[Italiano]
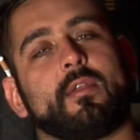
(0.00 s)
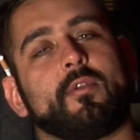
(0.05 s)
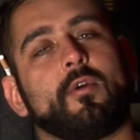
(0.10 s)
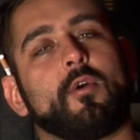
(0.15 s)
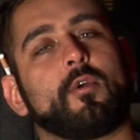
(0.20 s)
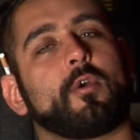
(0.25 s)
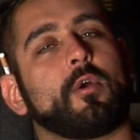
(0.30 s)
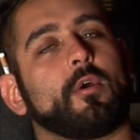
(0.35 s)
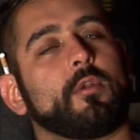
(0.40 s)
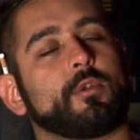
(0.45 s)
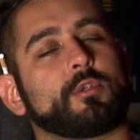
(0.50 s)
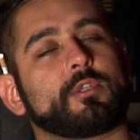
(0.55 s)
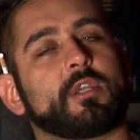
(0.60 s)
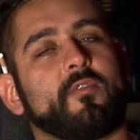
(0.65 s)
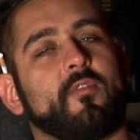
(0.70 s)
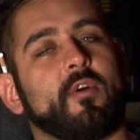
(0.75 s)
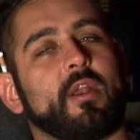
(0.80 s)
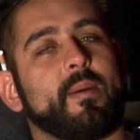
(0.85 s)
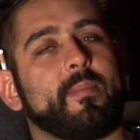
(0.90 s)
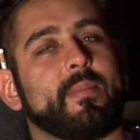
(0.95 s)
non
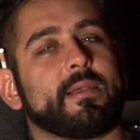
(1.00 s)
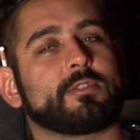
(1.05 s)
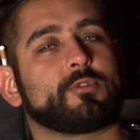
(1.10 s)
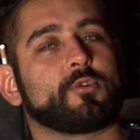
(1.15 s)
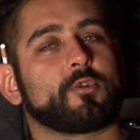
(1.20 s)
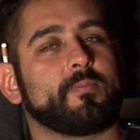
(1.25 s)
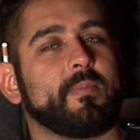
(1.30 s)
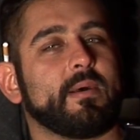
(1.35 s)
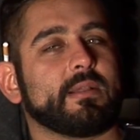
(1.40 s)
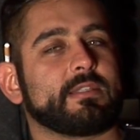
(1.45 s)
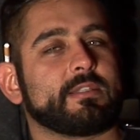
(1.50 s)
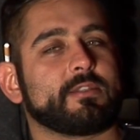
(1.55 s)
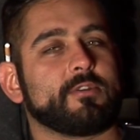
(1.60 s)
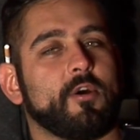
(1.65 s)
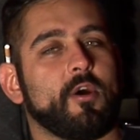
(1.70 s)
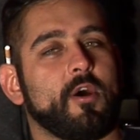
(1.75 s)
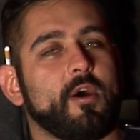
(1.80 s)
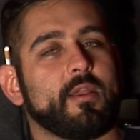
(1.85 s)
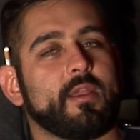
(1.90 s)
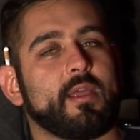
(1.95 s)
conoscevo la
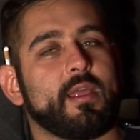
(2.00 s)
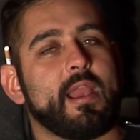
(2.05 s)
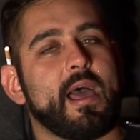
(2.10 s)
masturbazione,